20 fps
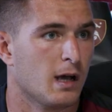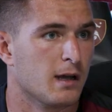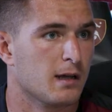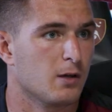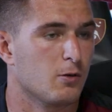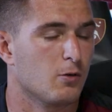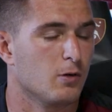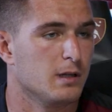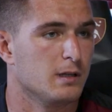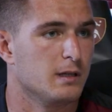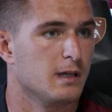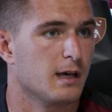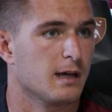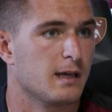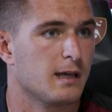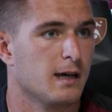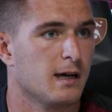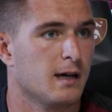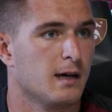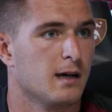anche con l'idea
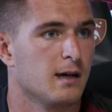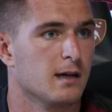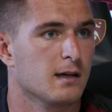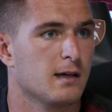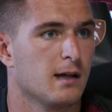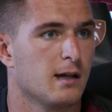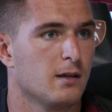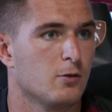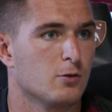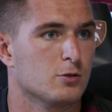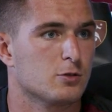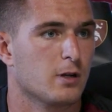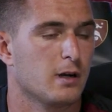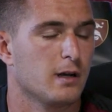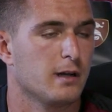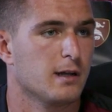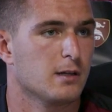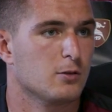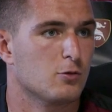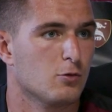che, che ha, il nostro
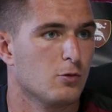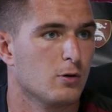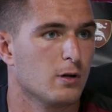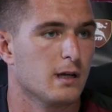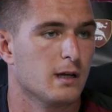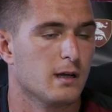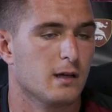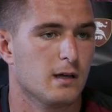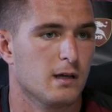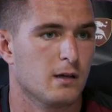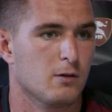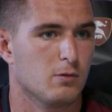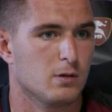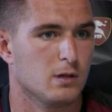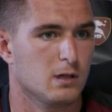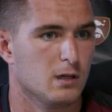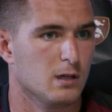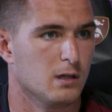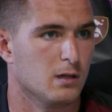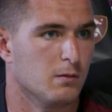allenatore e
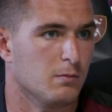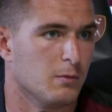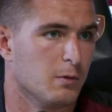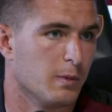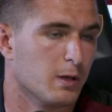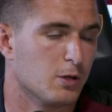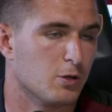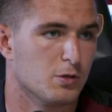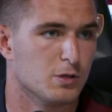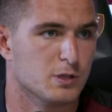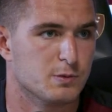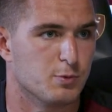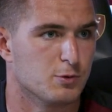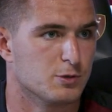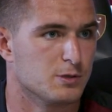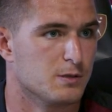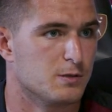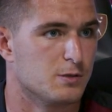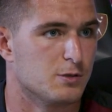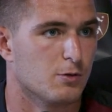quindi mi metto a
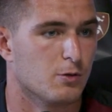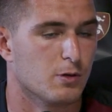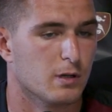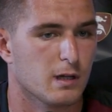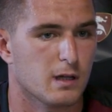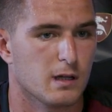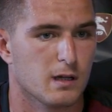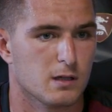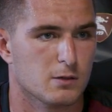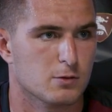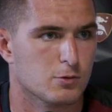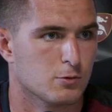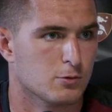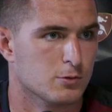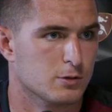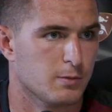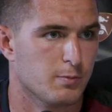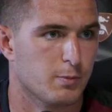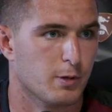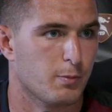disposizione e sono
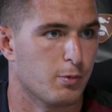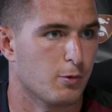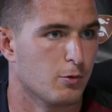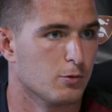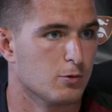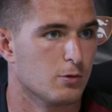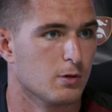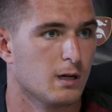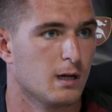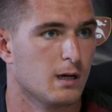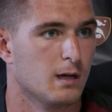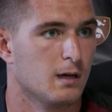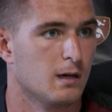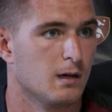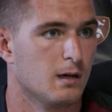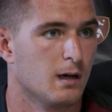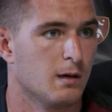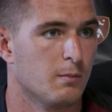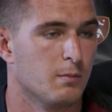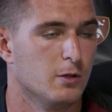sempre pronto a,
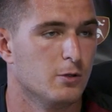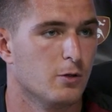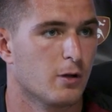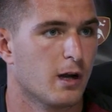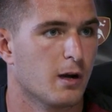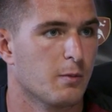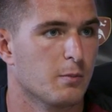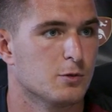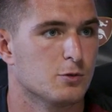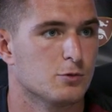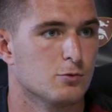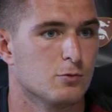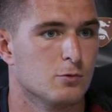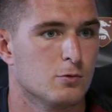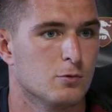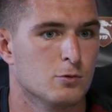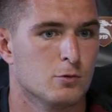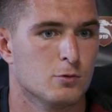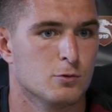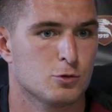a migliorarmi su,
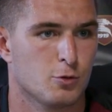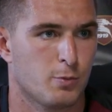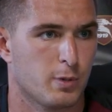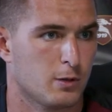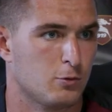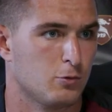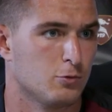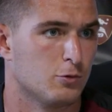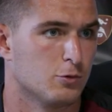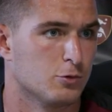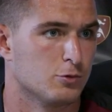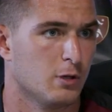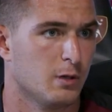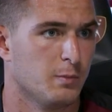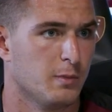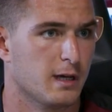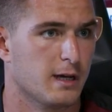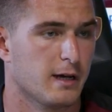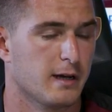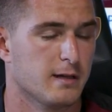soprattutto sulle
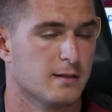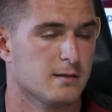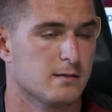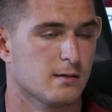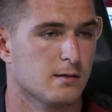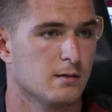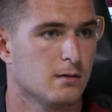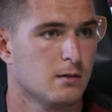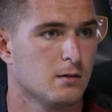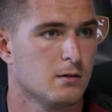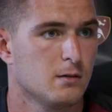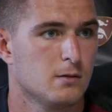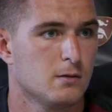mie carenze.